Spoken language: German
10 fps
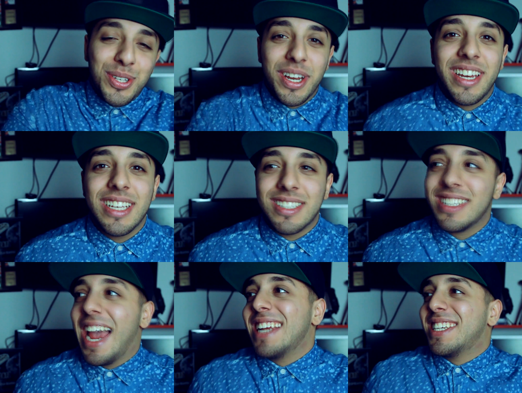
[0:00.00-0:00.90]
zu den nächsten,
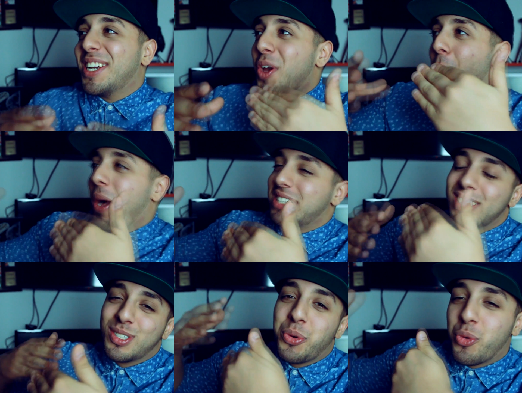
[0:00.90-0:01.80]
die eigentlich genau
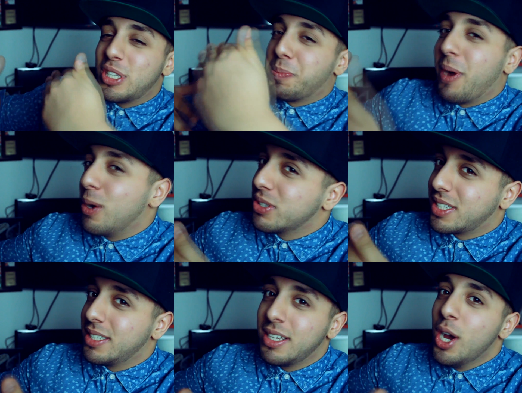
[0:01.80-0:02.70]
passend zu Chris Browns
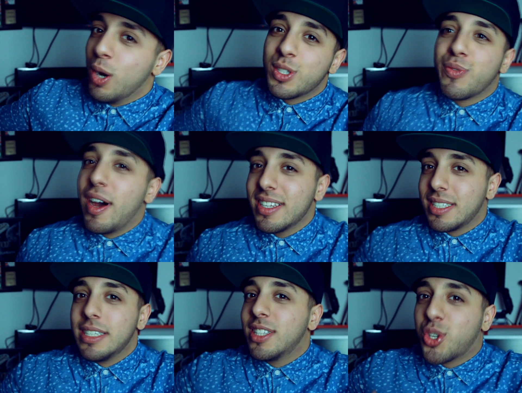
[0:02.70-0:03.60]
sind. Und zwar, das
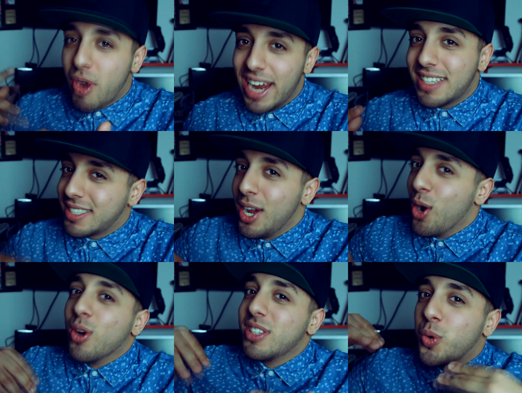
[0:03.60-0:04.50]
sind die Drakes
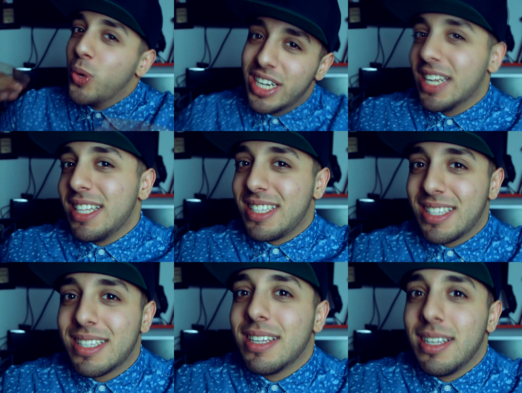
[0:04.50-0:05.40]
und The
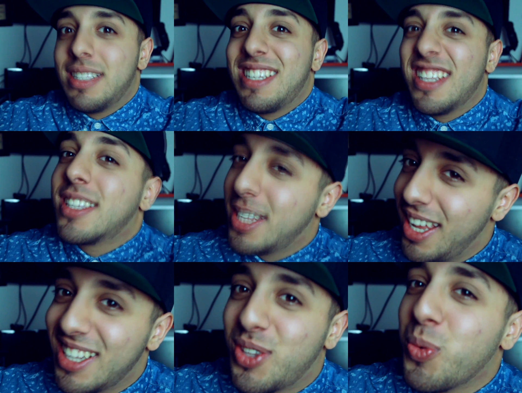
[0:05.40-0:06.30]
Weeknds.
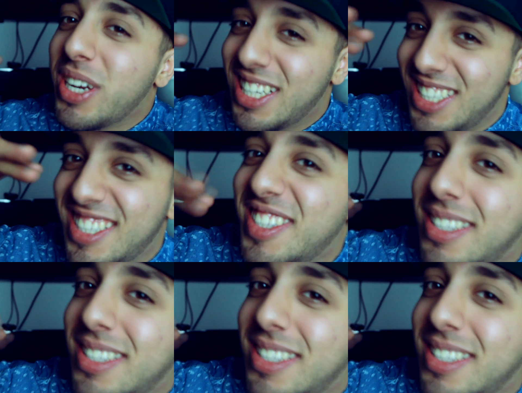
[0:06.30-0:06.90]
Äh, Weekends.